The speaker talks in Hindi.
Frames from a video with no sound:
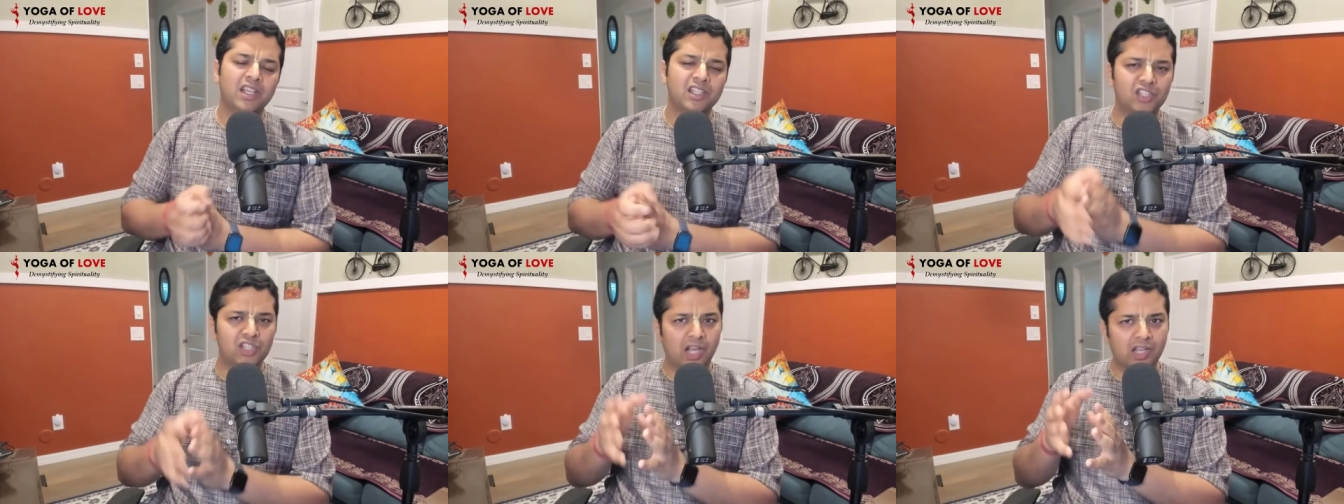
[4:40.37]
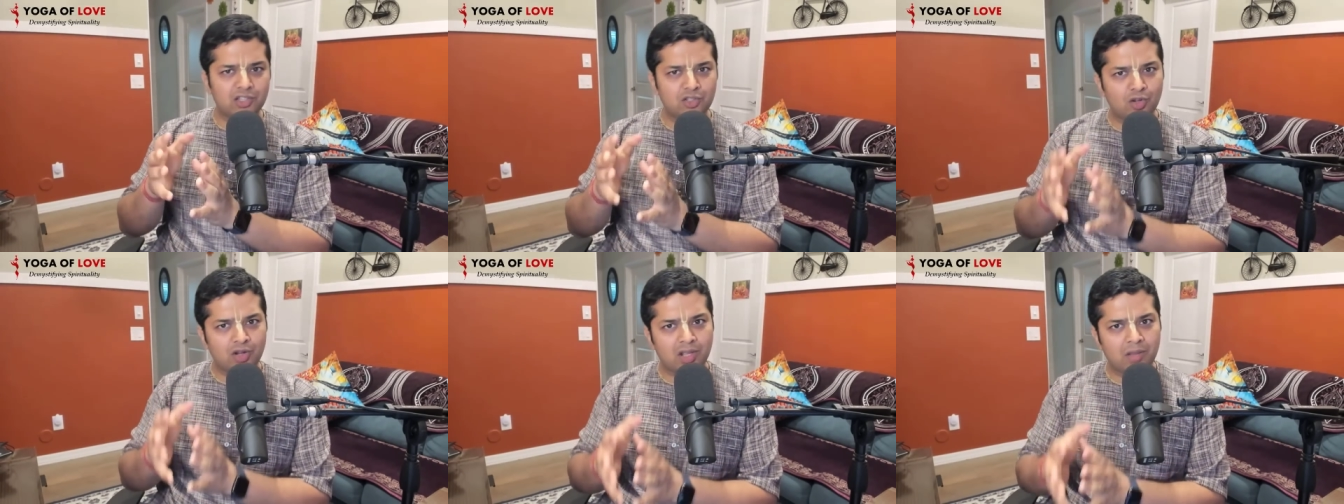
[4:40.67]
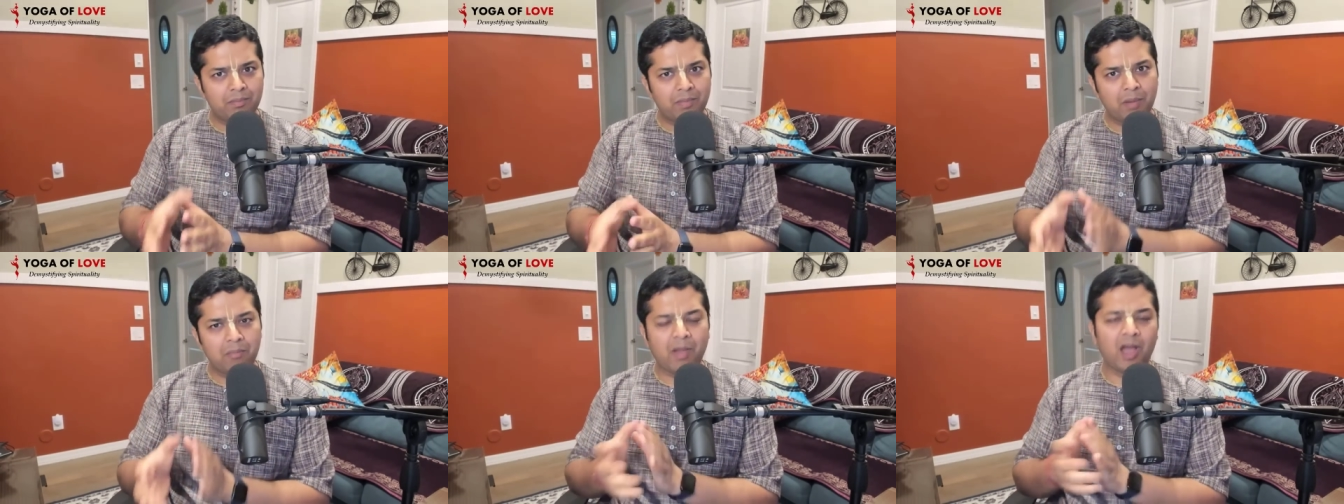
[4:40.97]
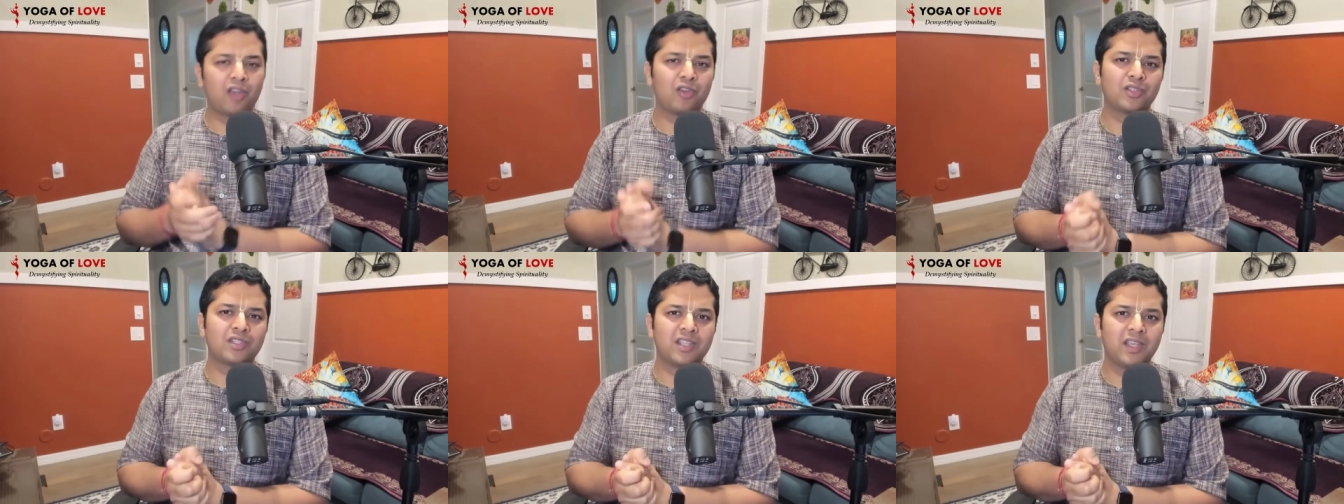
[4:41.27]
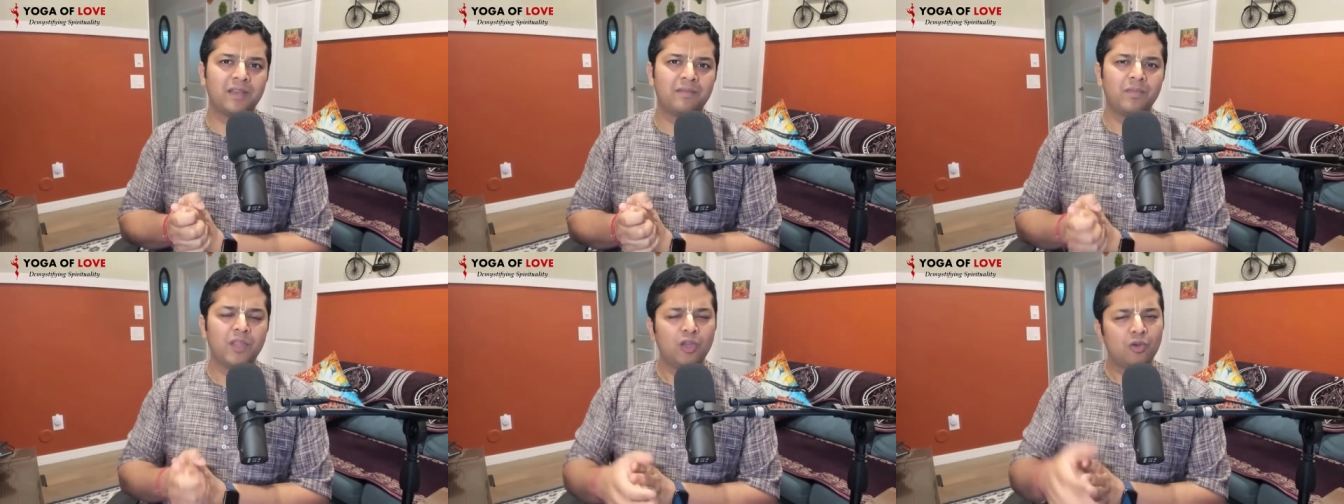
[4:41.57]
शास्त्र के प्रमाणों
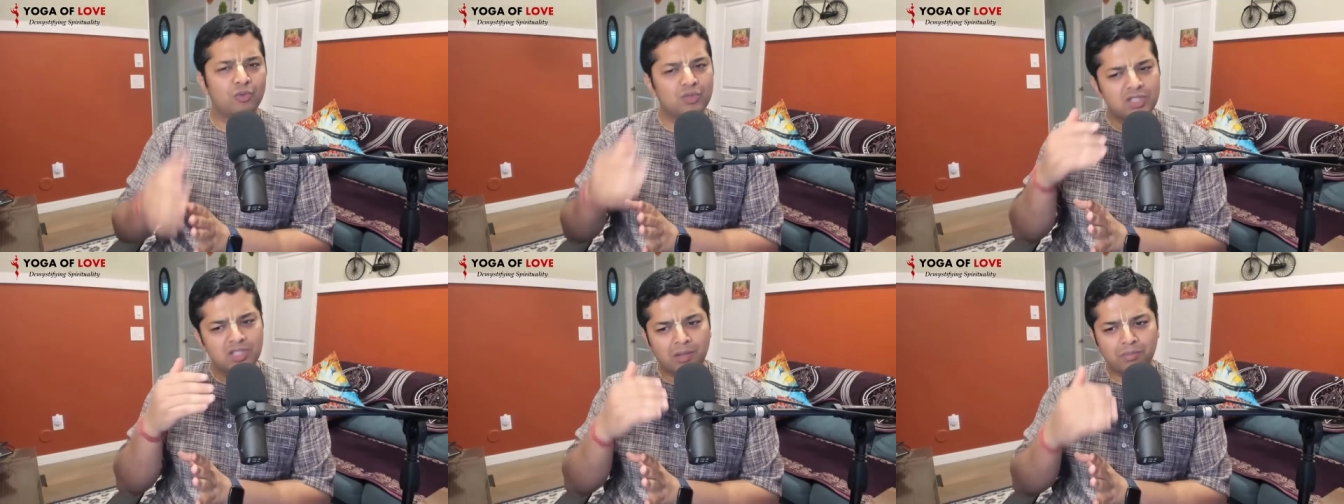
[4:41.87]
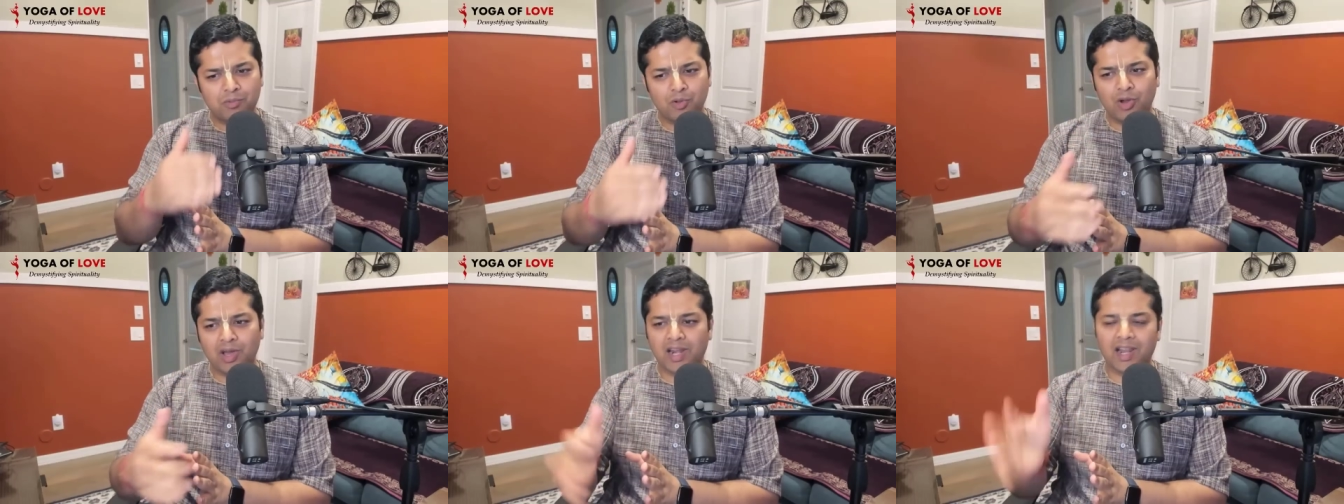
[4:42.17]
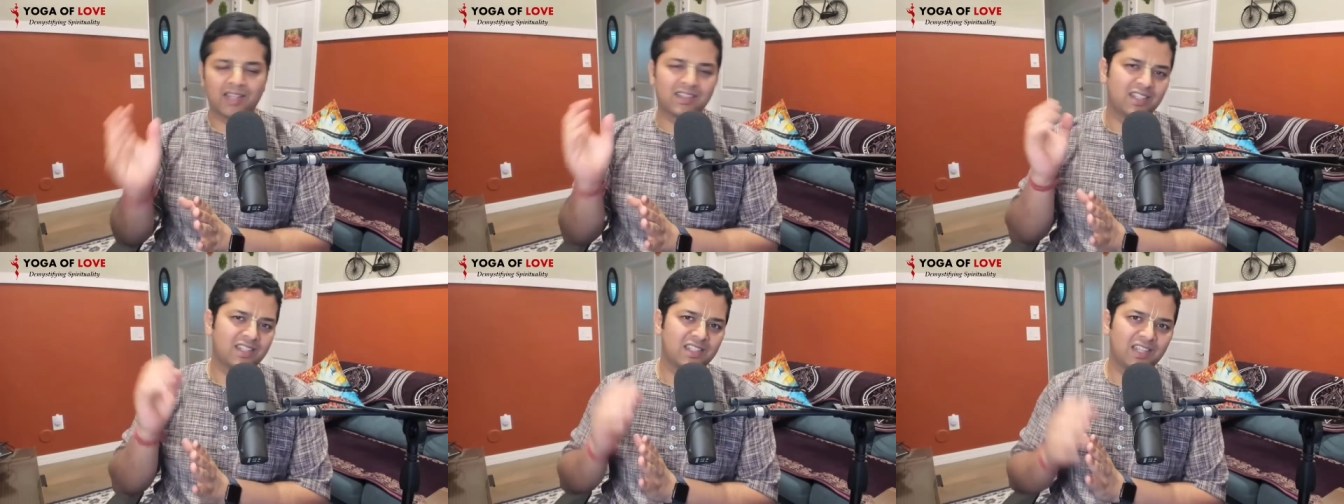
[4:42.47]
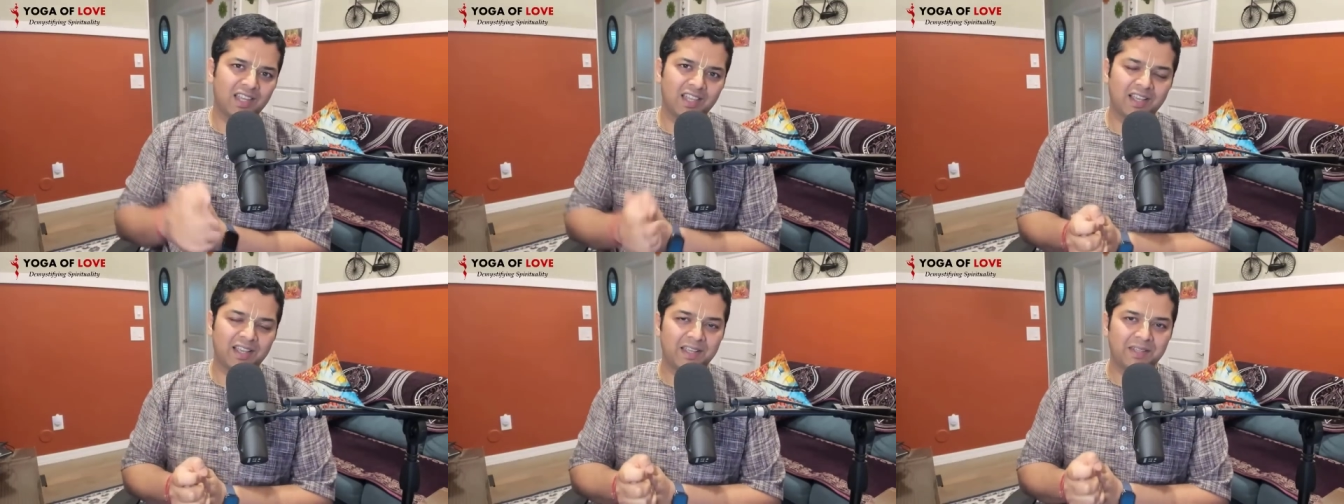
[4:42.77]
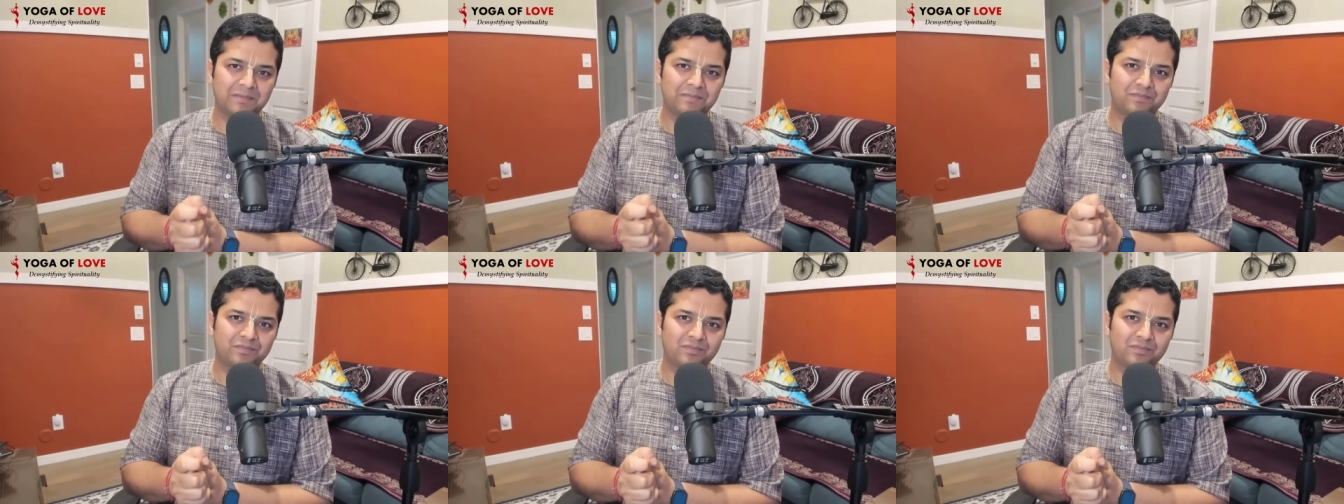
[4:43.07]
से उन सबको हराते चले गए